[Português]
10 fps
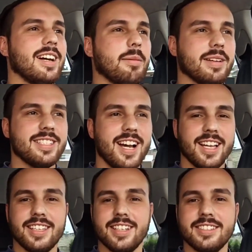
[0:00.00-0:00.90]

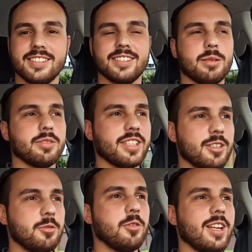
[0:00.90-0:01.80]
Rapaziada, estamos
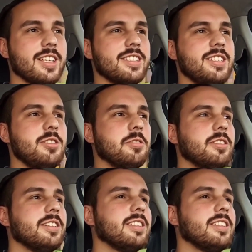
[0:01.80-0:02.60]
aqui no rolezinho